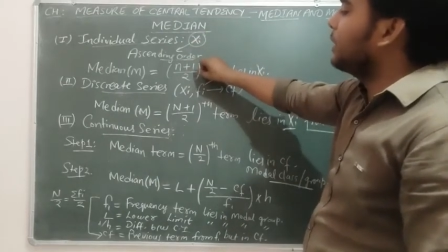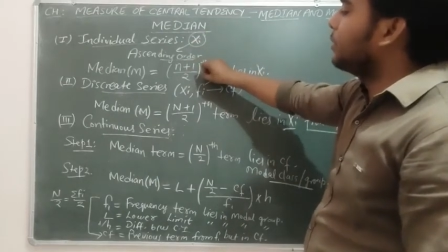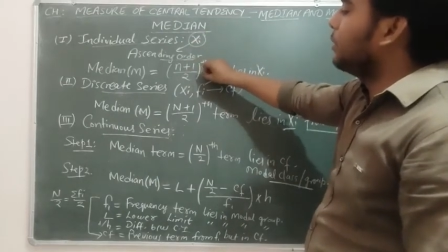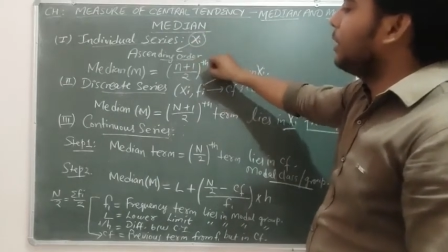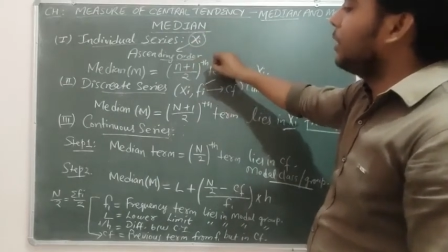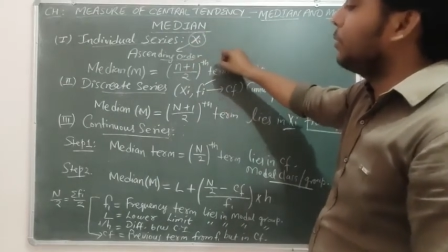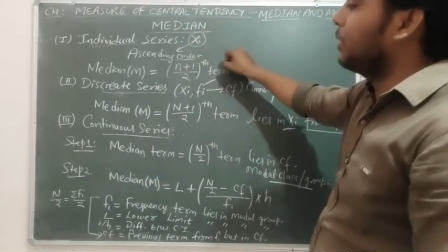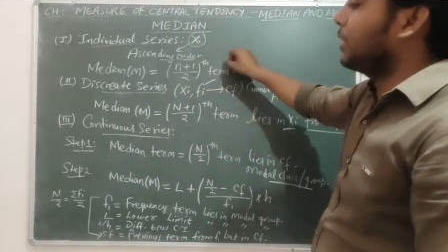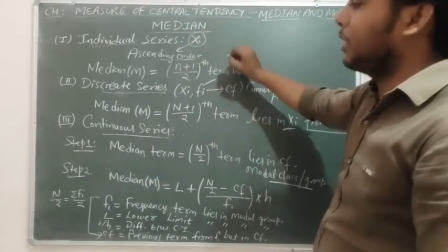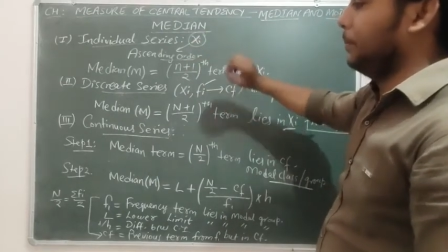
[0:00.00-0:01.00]
वन बाई टू
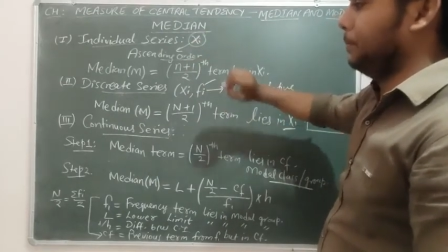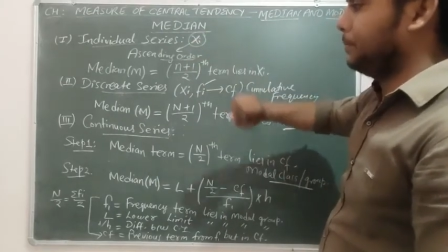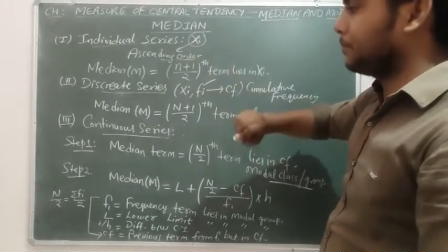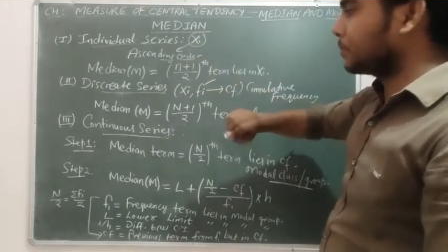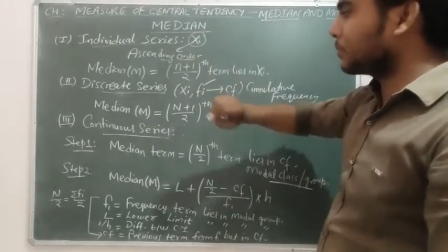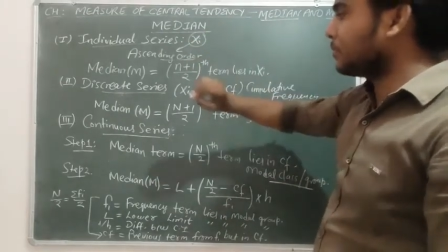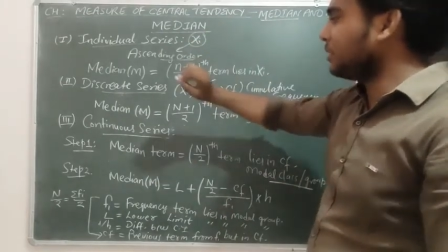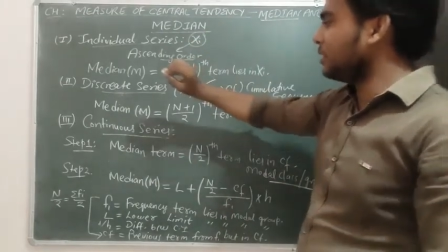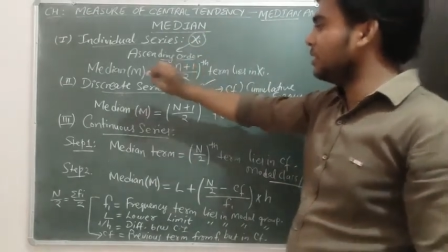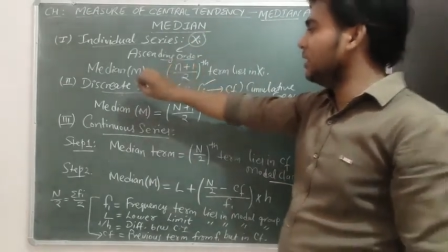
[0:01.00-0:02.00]
एट का
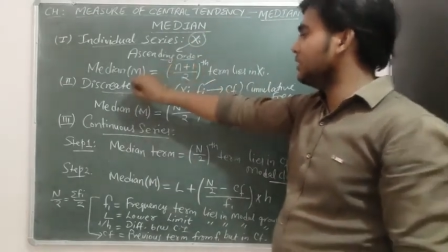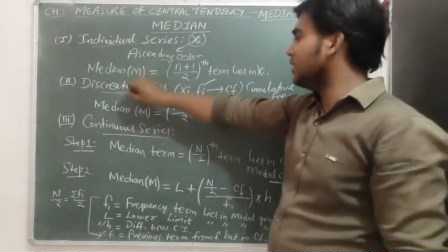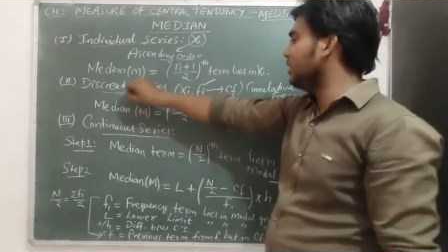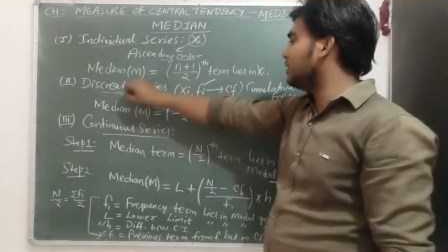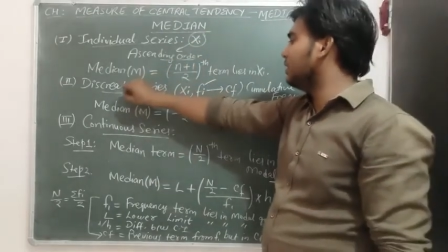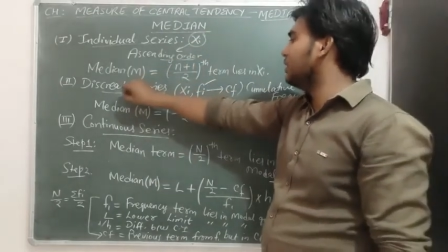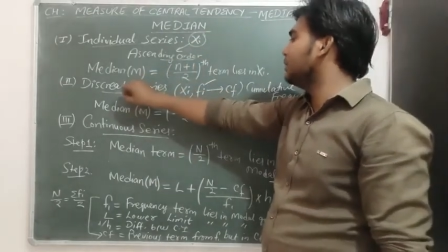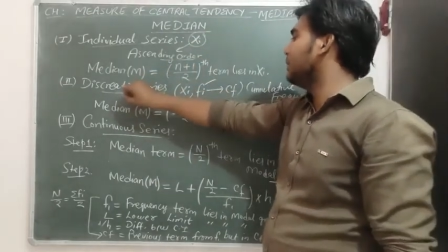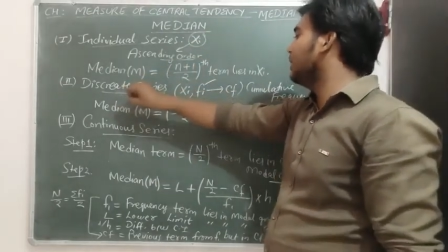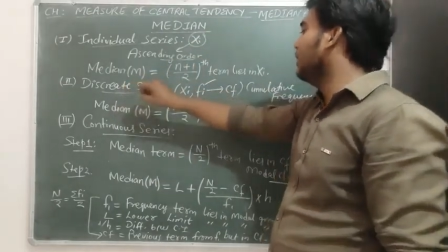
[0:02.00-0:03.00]
डिस्क्रीट सीरीज
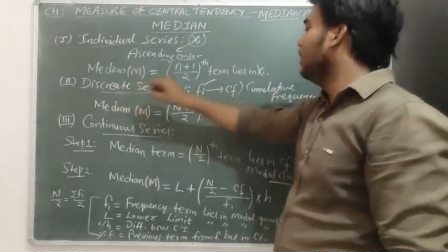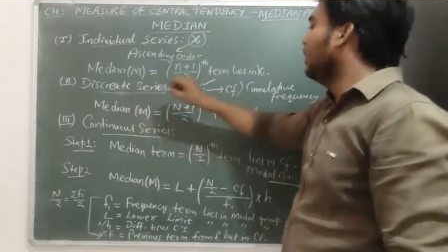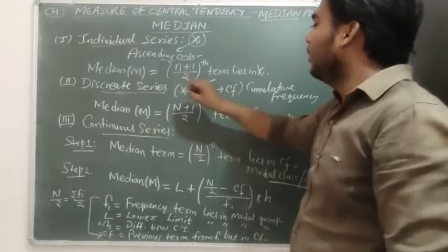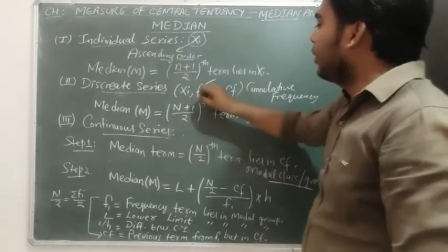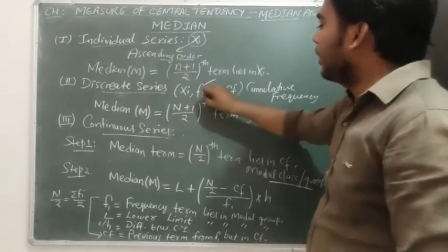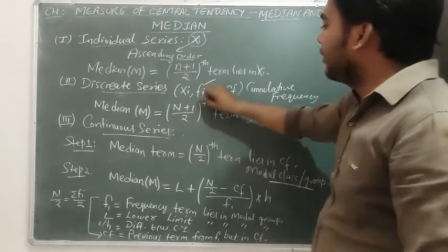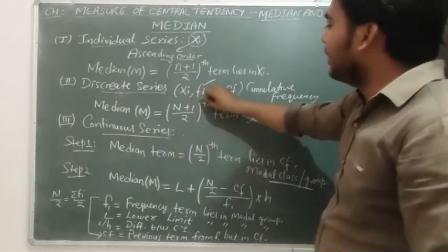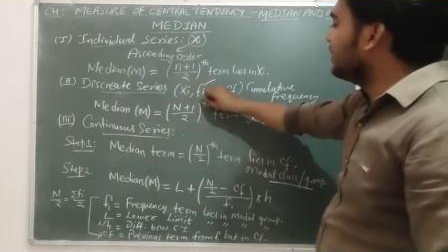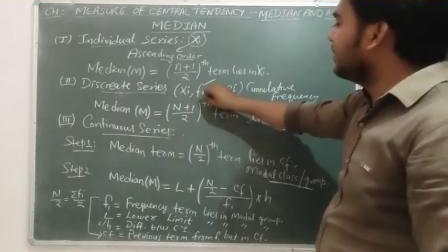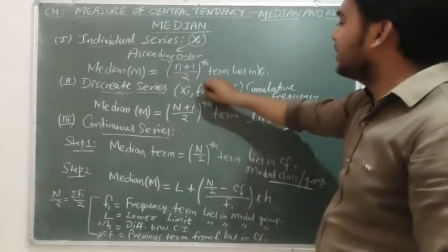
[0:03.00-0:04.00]
में
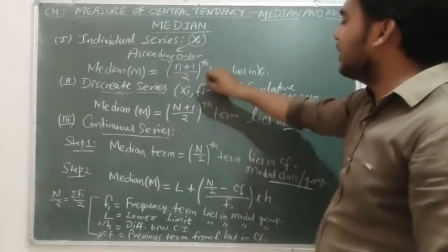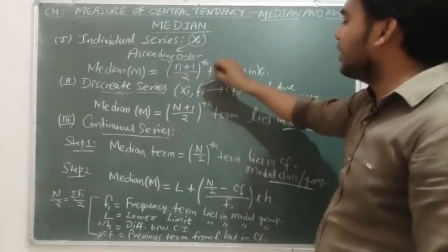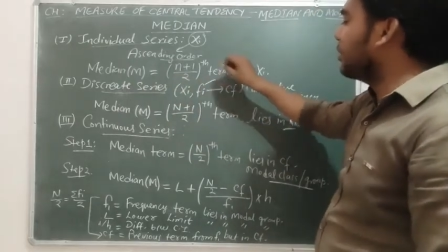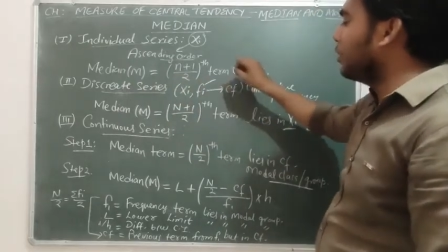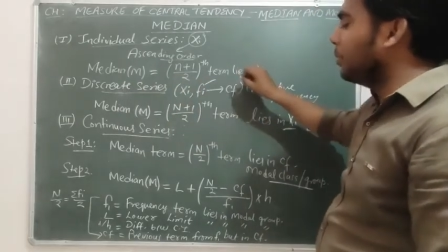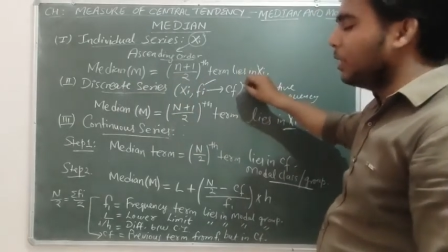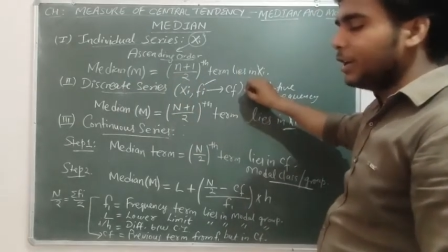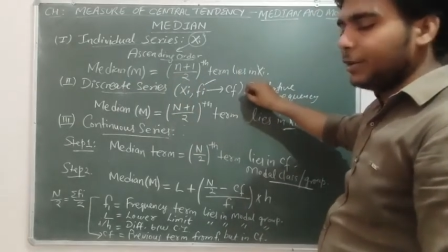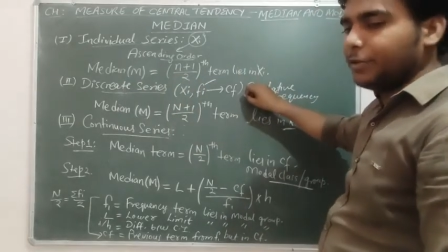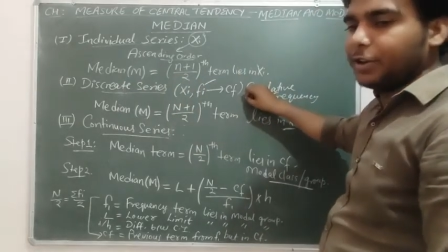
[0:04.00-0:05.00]
फ्रीक्वेंसी से
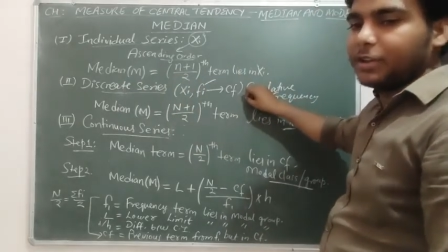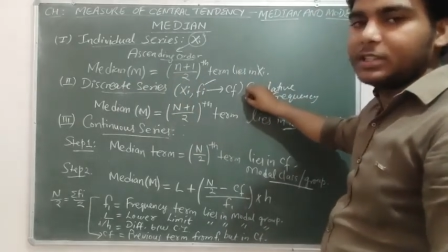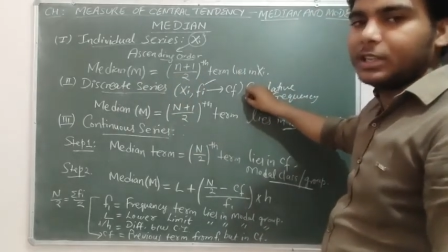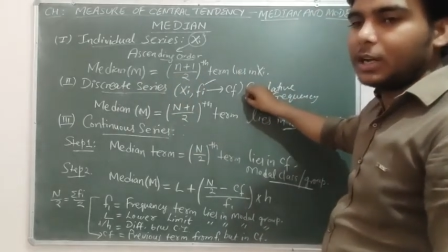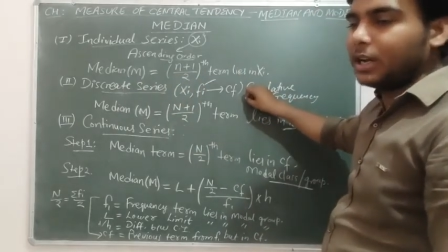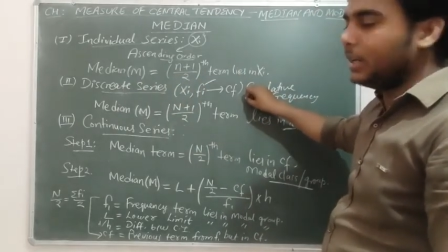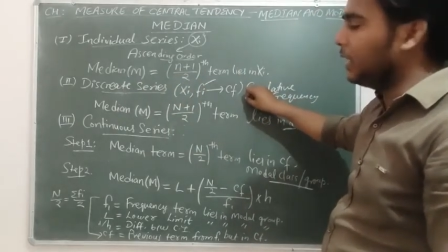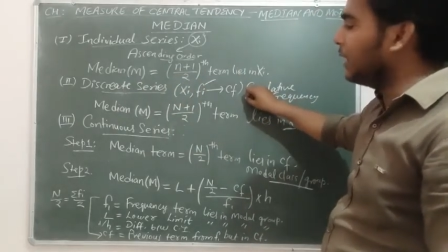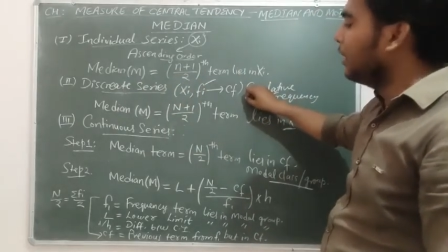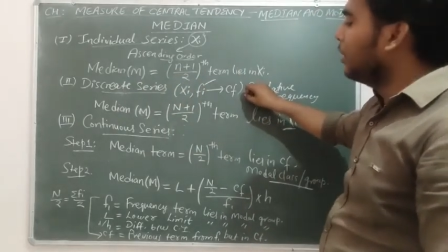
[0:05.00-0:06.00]
क्यूमुलेटिव फ्रीक्वेंसी
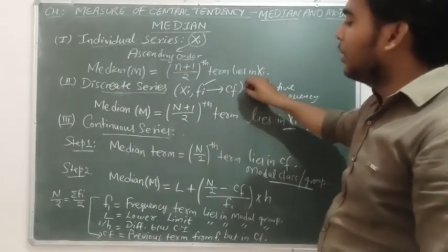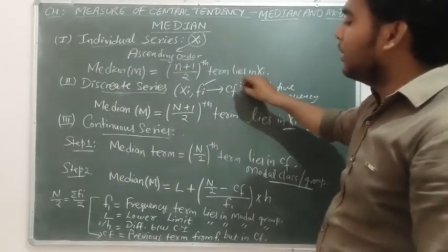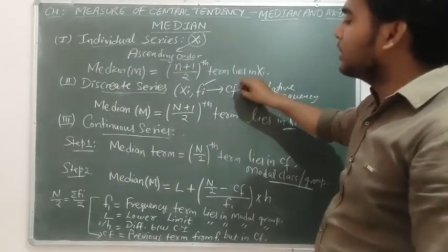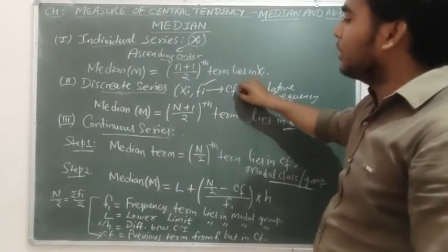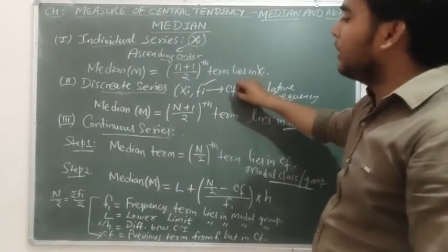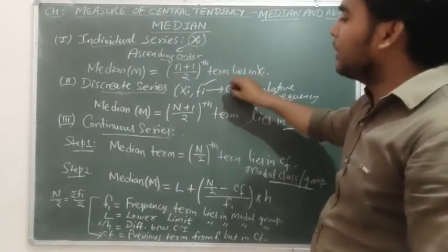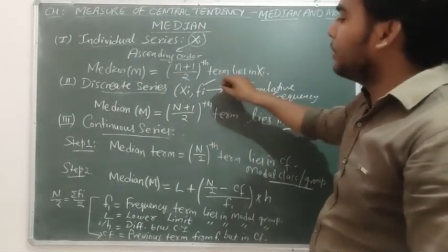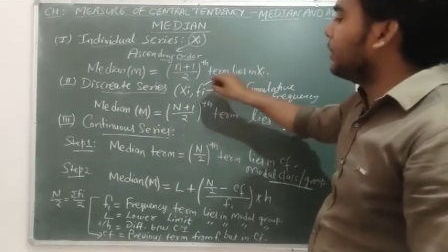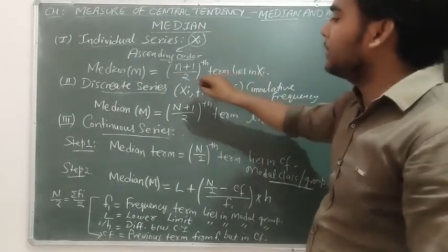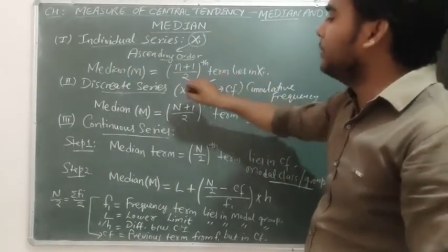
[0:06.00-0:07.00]
निकालिए इसके बाद
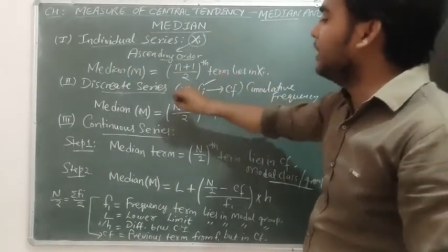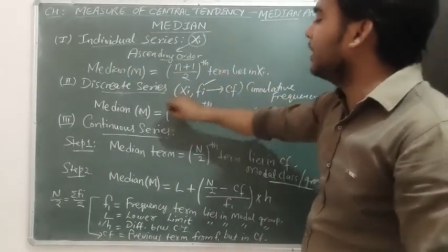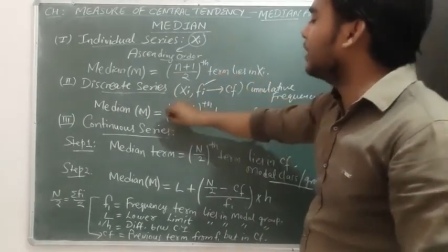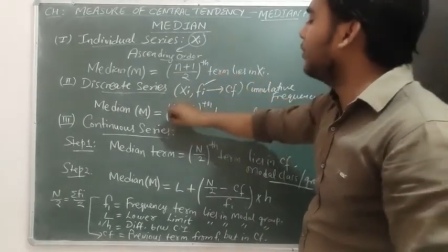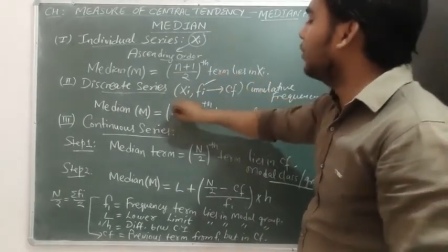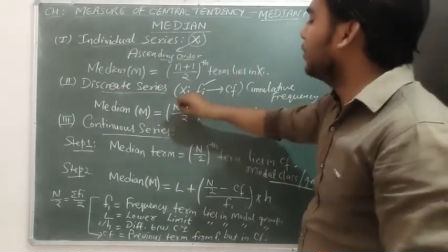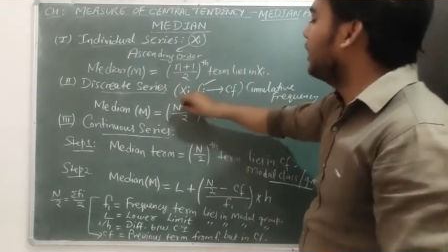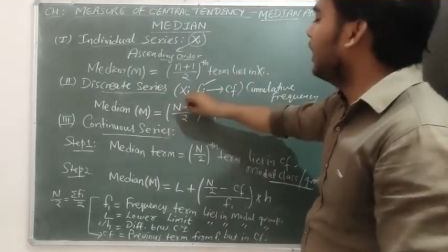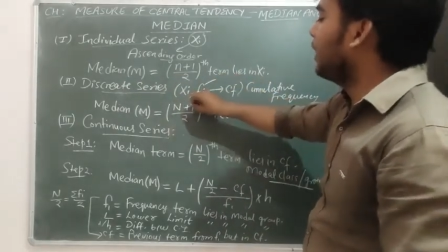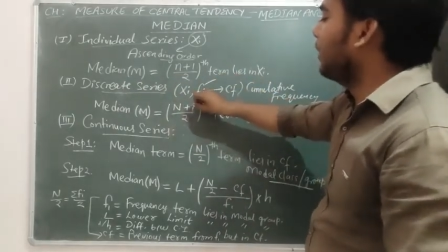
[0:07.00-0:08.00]
हमारे पास मीडियन का
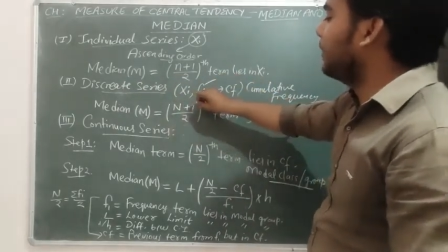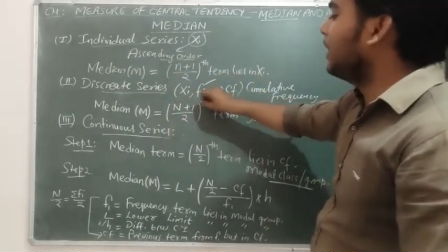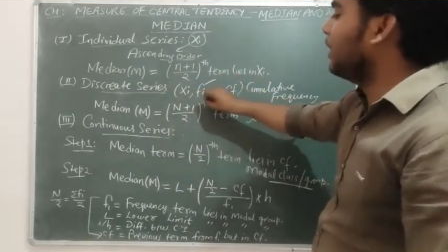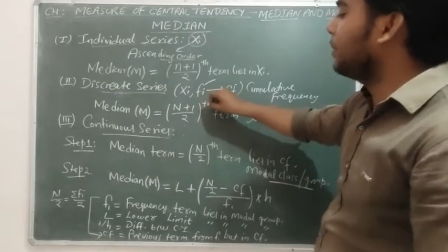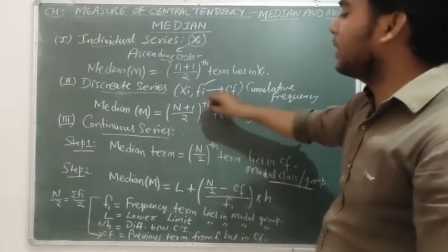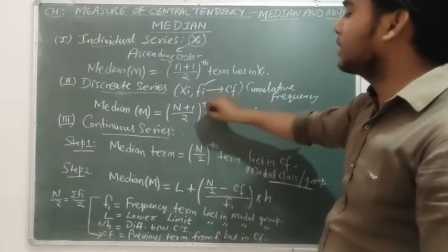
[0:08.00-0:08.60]
फॉर्मूला कैपिटल एन प्लस